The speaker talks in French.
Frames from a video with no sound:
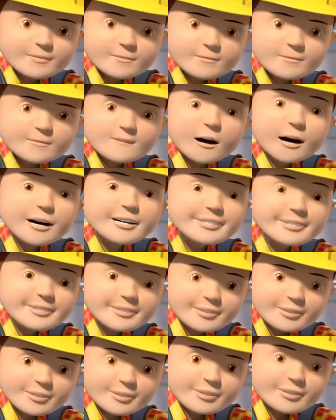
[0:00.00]
Essaie de
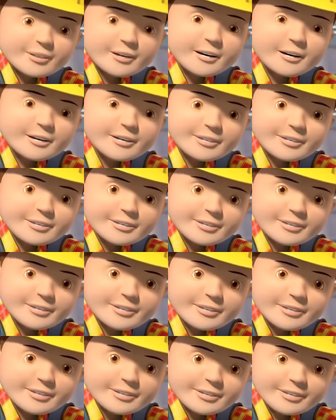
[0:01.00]
rester
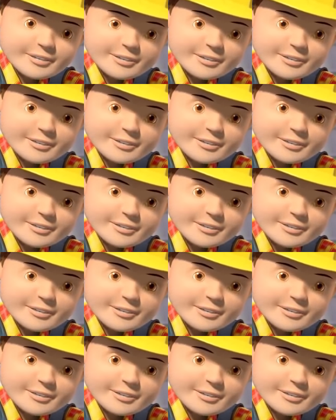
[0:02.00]
droit.